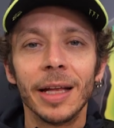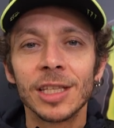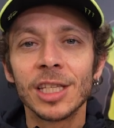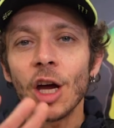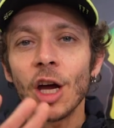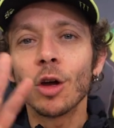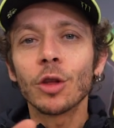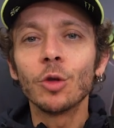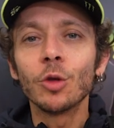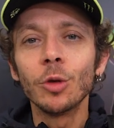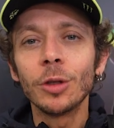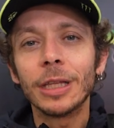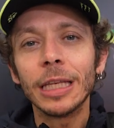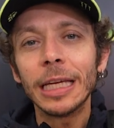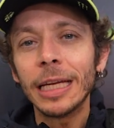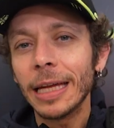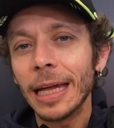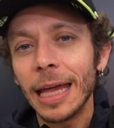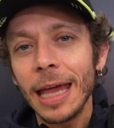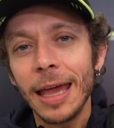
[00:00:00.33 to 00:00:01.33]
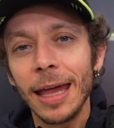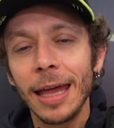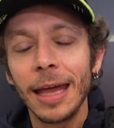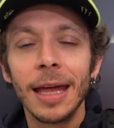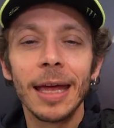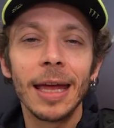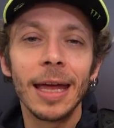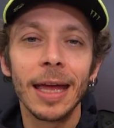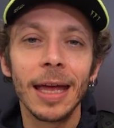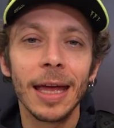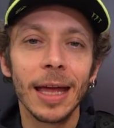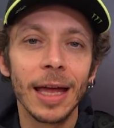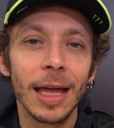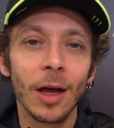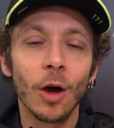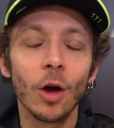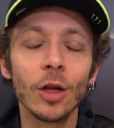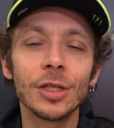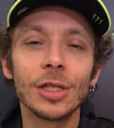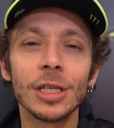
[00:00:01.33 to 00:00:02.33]
Ciao a tutti,
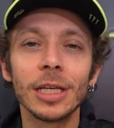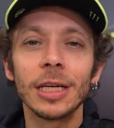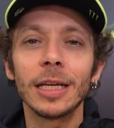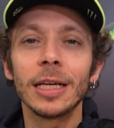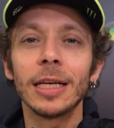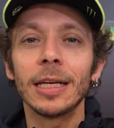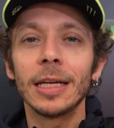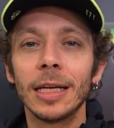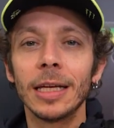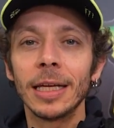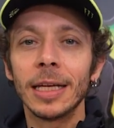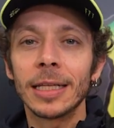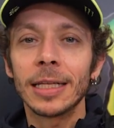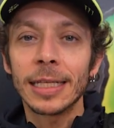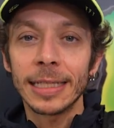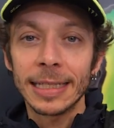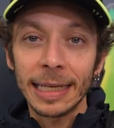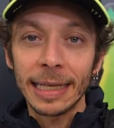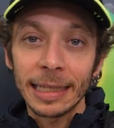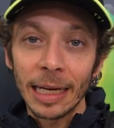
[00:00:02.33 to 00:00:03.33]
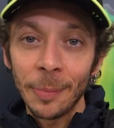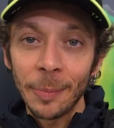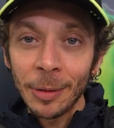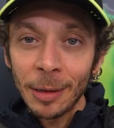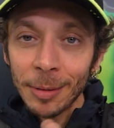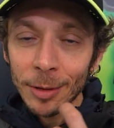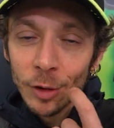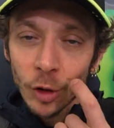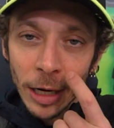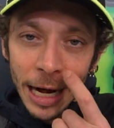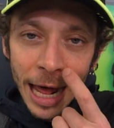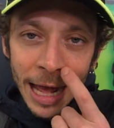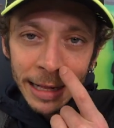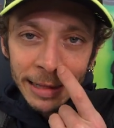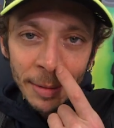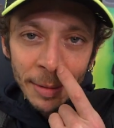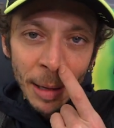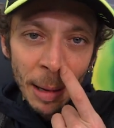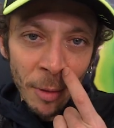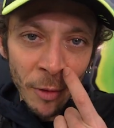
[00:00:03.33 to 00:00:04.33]
eh, oggi c'è stata la prima
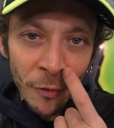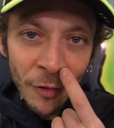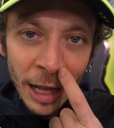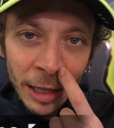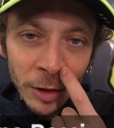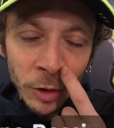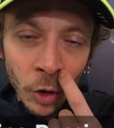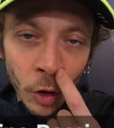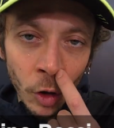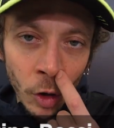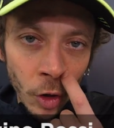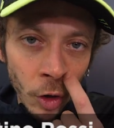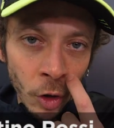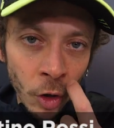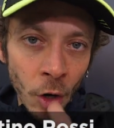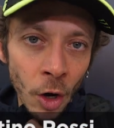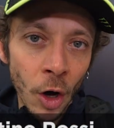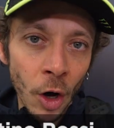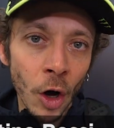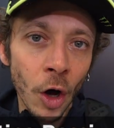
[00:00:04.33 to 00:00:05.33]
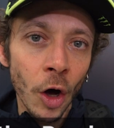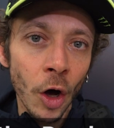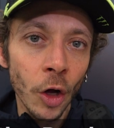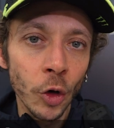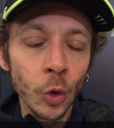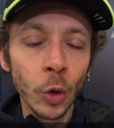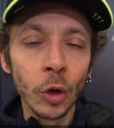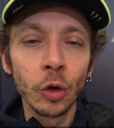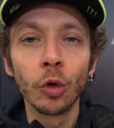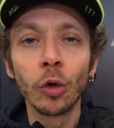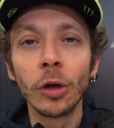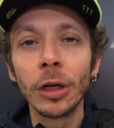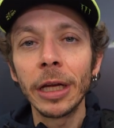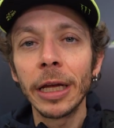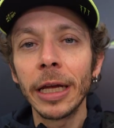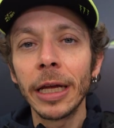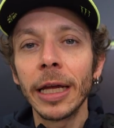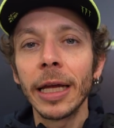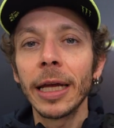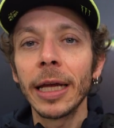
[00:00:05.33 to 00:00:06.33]
giornata, abbiamo fatto due
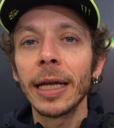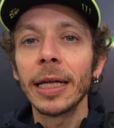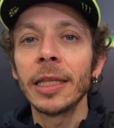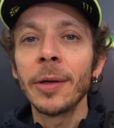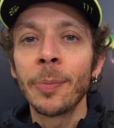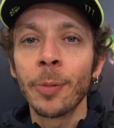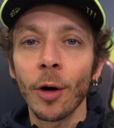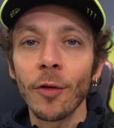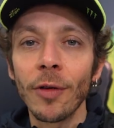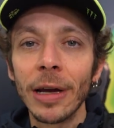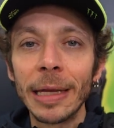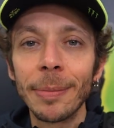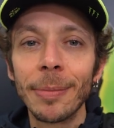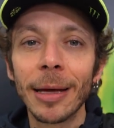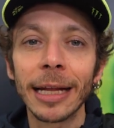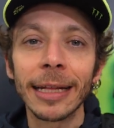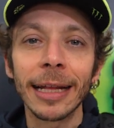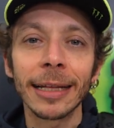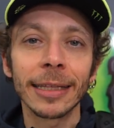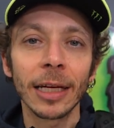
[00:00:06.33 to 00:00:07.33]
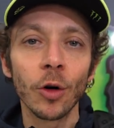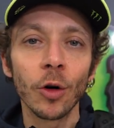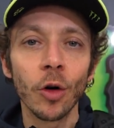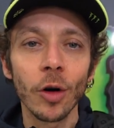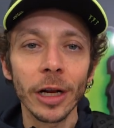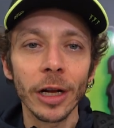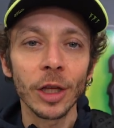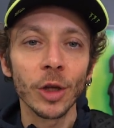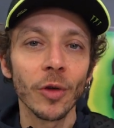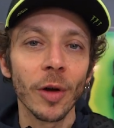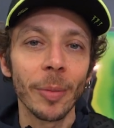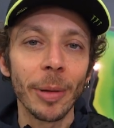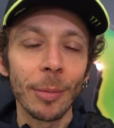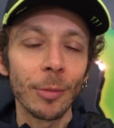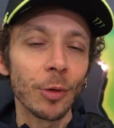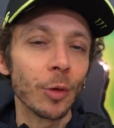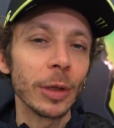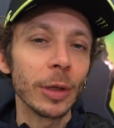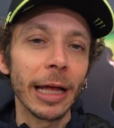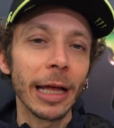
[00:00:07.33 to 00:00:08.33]
turni di prove libere da tre ore dove
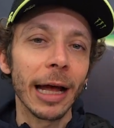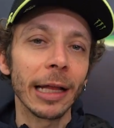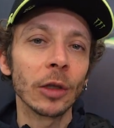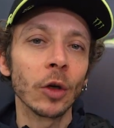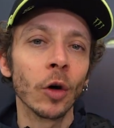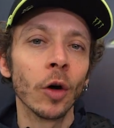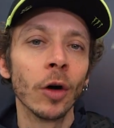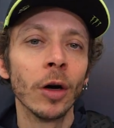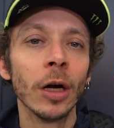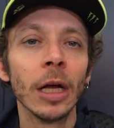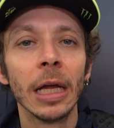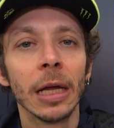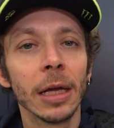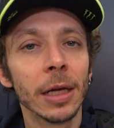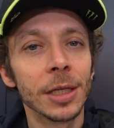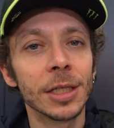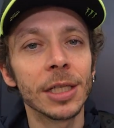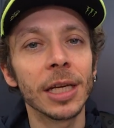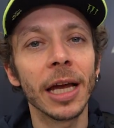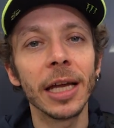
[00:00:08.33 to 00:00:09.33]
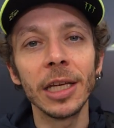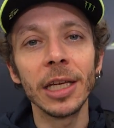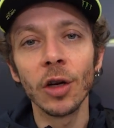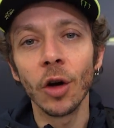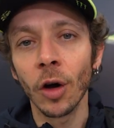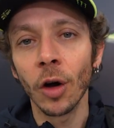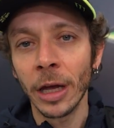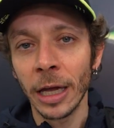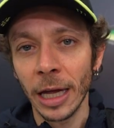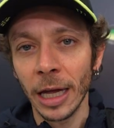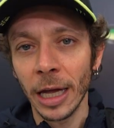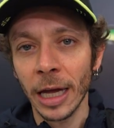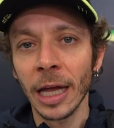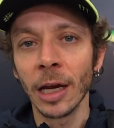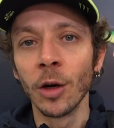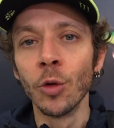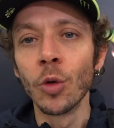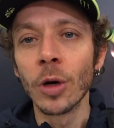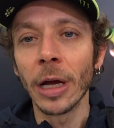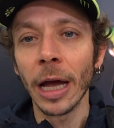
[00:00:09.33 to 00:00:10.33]
abbiamo guidato sia io che,
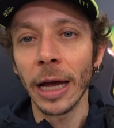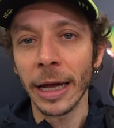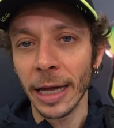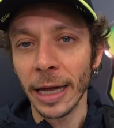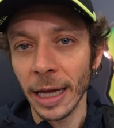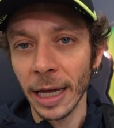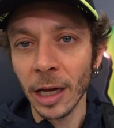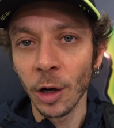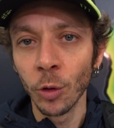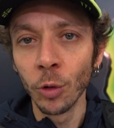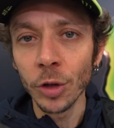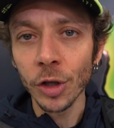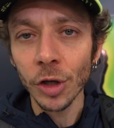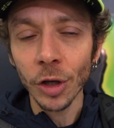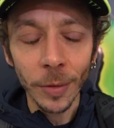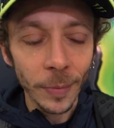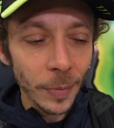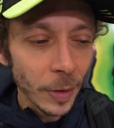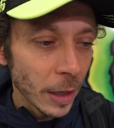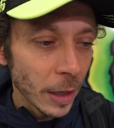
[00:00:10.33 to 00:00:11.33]
che Luca che, che Uccio.